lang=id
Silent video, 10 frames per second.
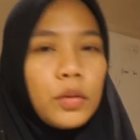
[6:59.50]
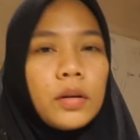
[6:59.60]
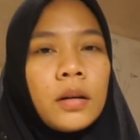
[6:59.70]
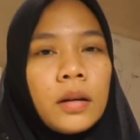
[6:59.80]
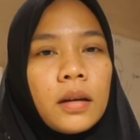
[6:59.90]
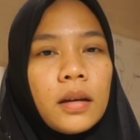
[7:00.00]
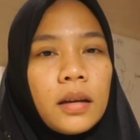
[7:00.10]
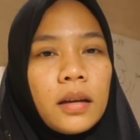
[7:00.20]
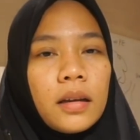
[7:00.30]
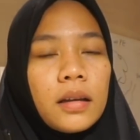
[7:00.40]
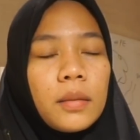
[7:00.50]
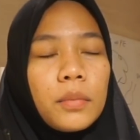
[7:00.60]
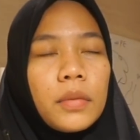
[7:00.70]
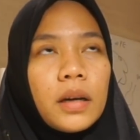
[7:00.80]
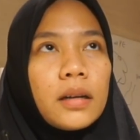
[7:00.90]
itu
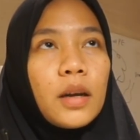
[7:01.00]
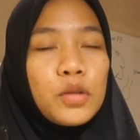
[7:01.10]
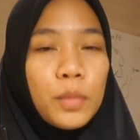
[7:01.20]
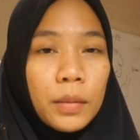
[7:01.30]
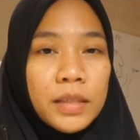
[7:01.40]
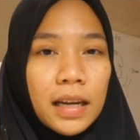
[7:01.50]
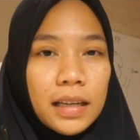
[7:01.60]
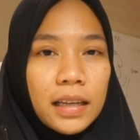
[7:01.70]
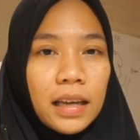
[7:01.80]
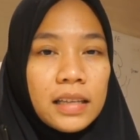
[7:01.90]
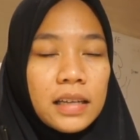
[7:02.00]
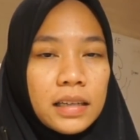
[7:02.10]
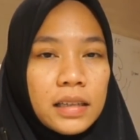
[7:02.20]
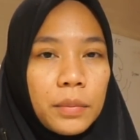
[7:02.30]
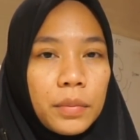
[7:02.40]
uh, sebelum misalnya ya
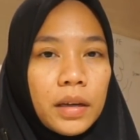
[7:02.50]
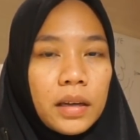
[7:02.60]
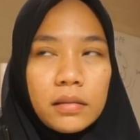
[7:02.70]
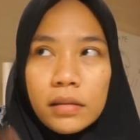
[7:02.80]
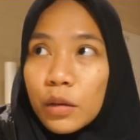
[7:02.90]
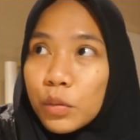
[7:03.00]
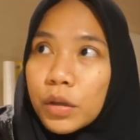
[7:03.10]
jangan sampai satu